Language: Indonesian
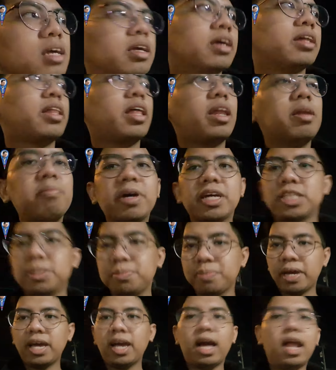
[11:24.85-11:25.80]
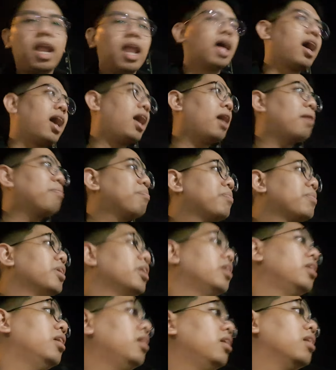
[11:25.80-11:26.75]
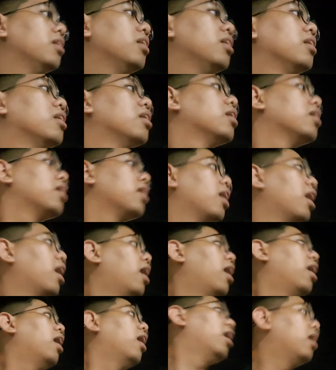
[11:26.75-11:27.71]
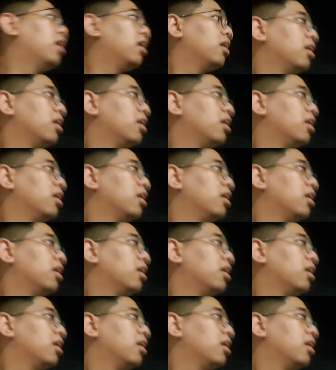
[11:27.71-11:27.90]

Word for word: ya tadi Best Buy nggak lengkap jadi nggak